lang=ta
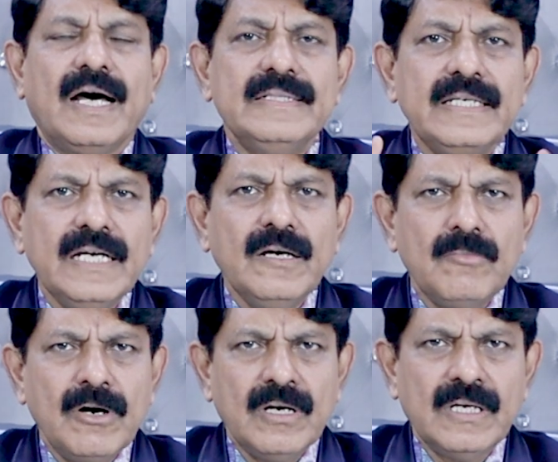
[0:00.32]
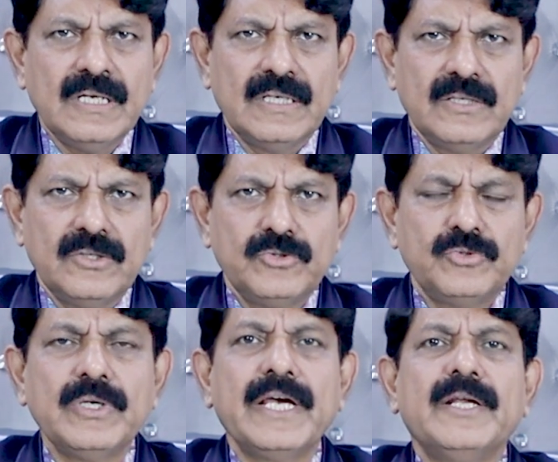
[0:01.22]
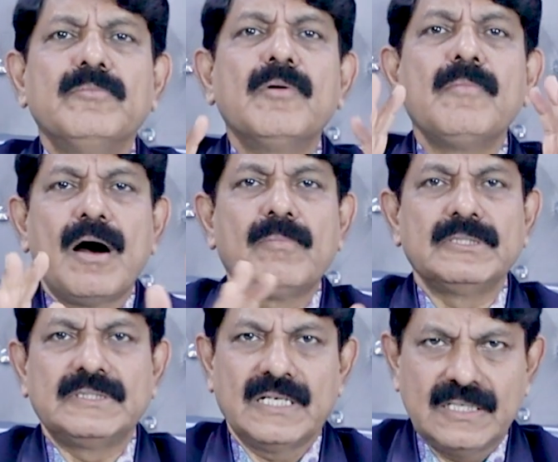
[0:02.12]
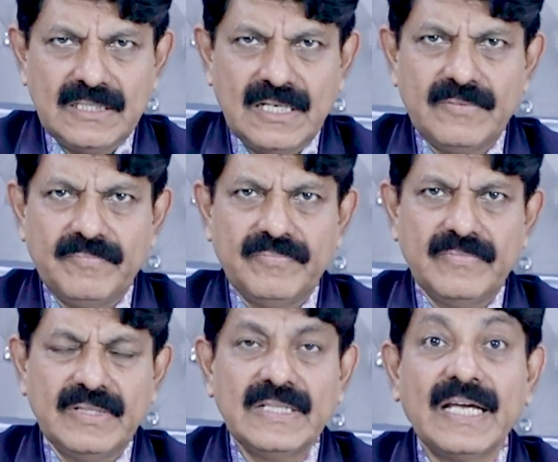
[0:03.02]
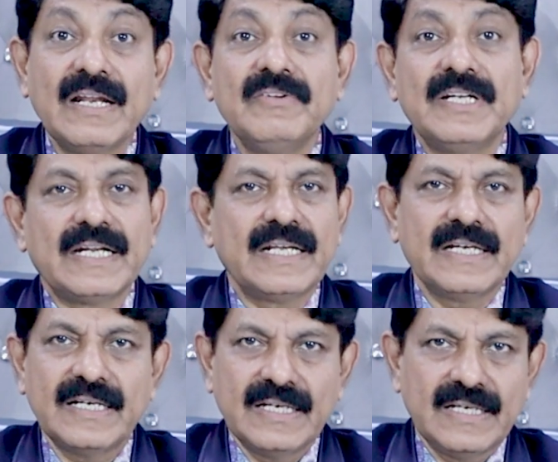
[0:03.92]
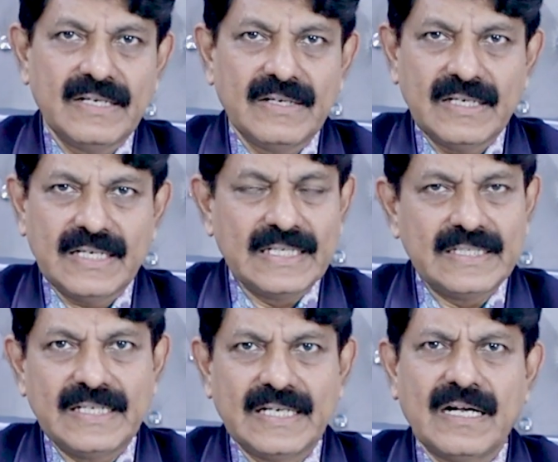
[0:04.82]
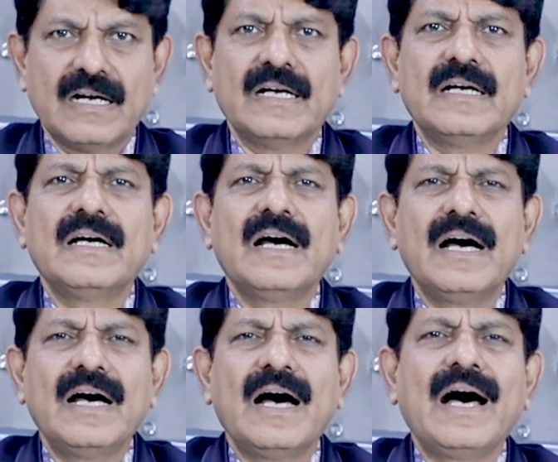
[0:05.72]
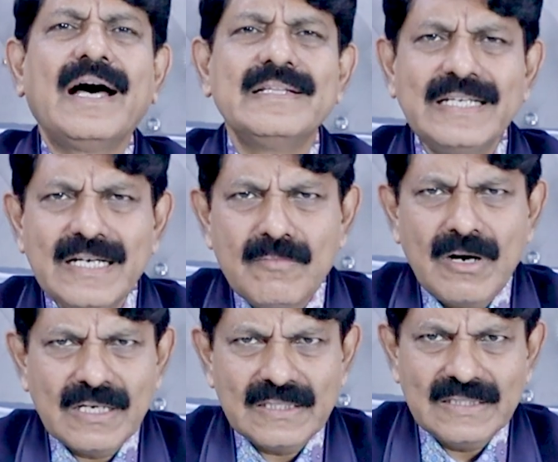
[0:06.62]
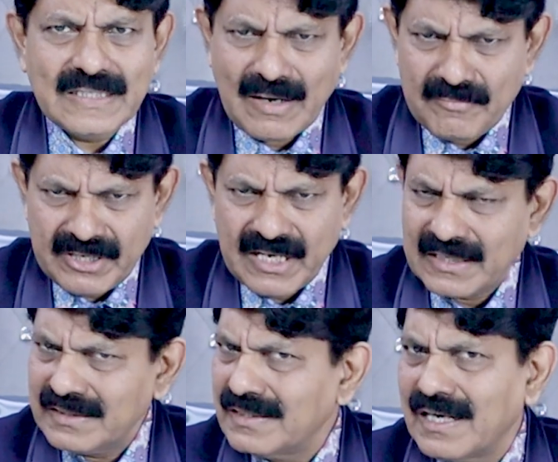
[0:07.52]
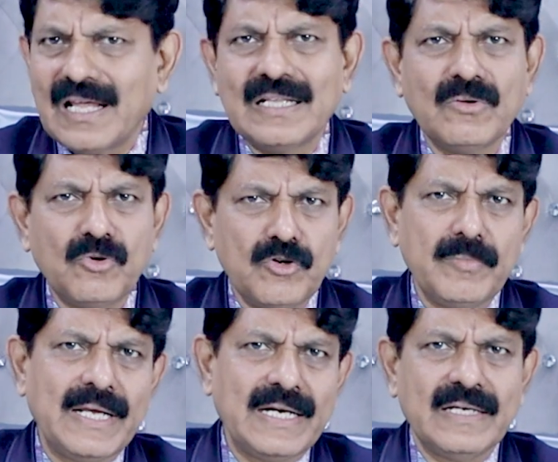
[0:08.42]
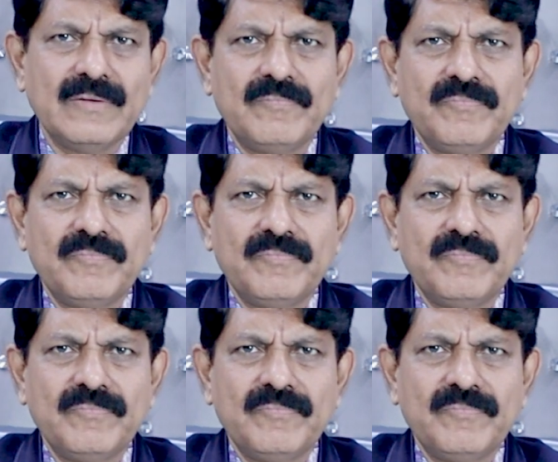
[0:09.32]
அதிகமான சுய இன்பம் ஆபத்தானதா இந்த கேள்வி நிறைய கேட்டுக்கிட்டே இருக்காங்க அதிகமானது கம்மியானதுன்னெலாம் அதில் ஒன்றுமே இல்லை